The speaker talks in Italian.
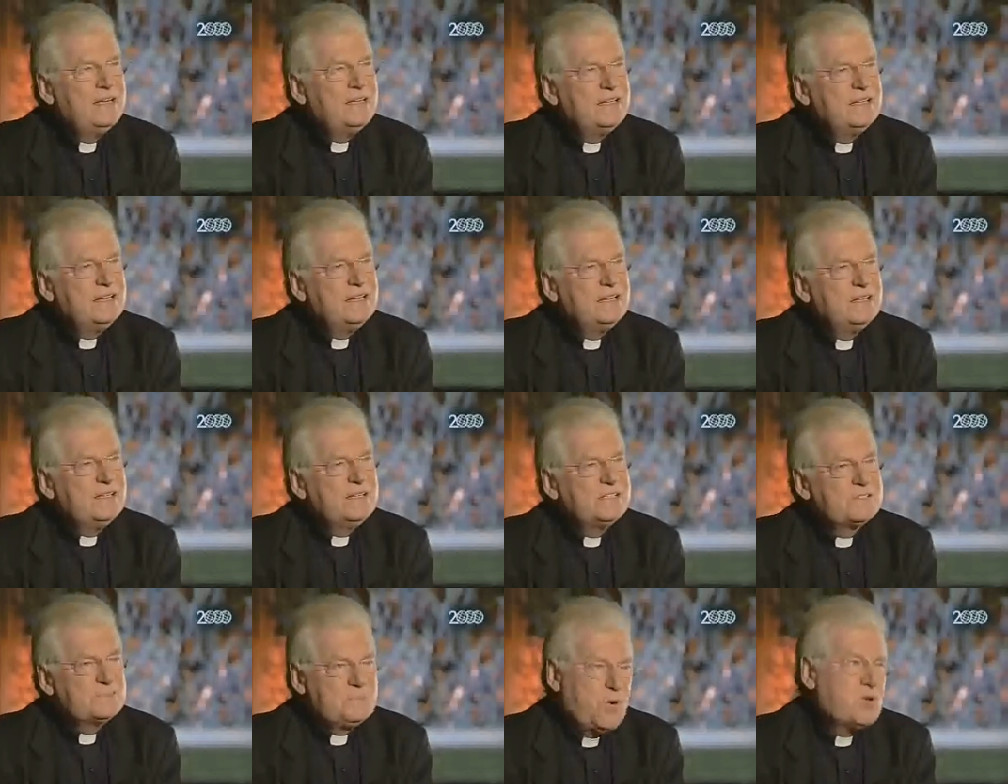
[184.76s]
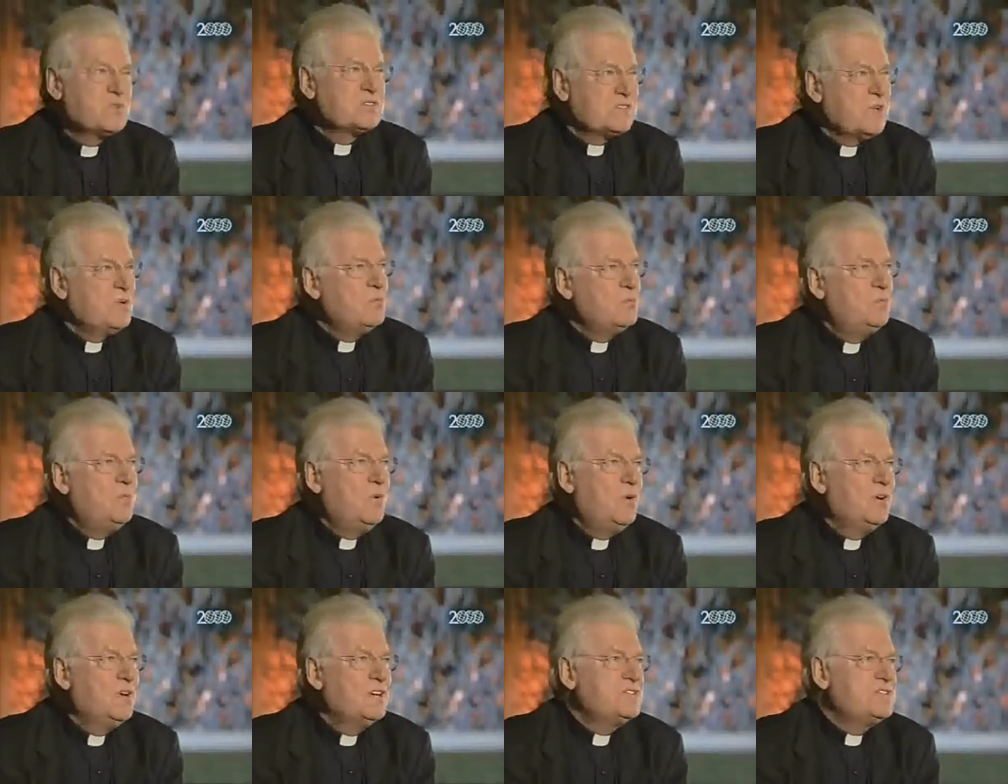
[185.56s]
eh, eh, sposta un
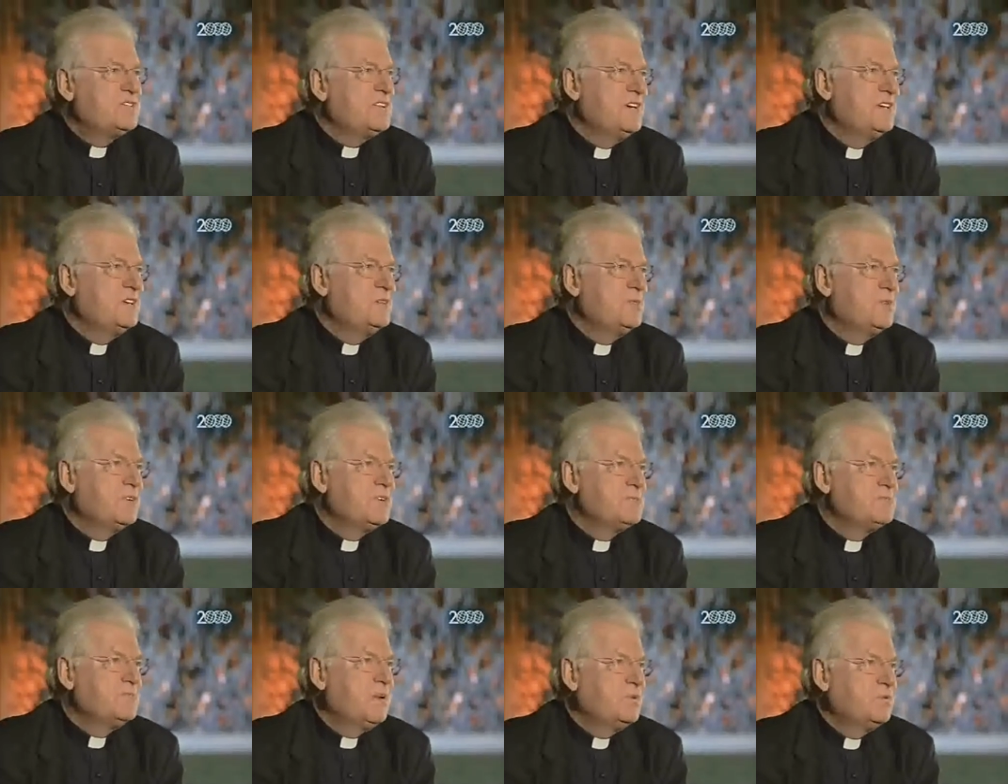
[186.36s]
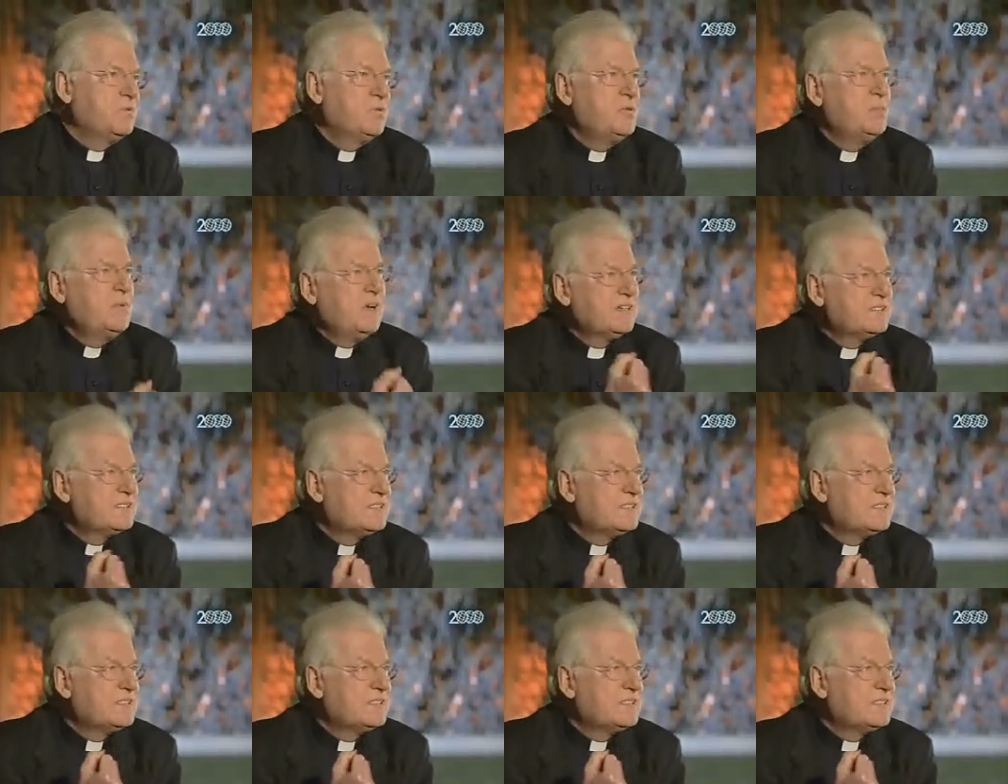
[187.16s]
po' l'accento rispetto a come la